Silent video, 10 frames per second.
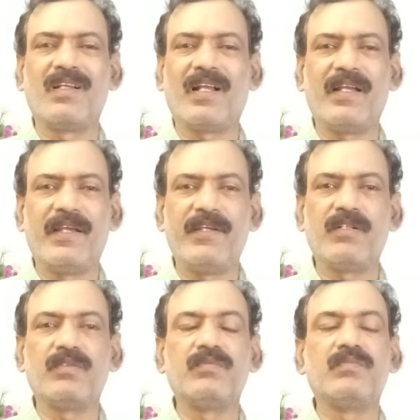ఇంకా
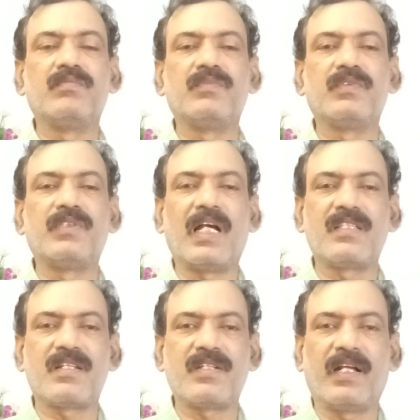ఏయో శాస్త్ర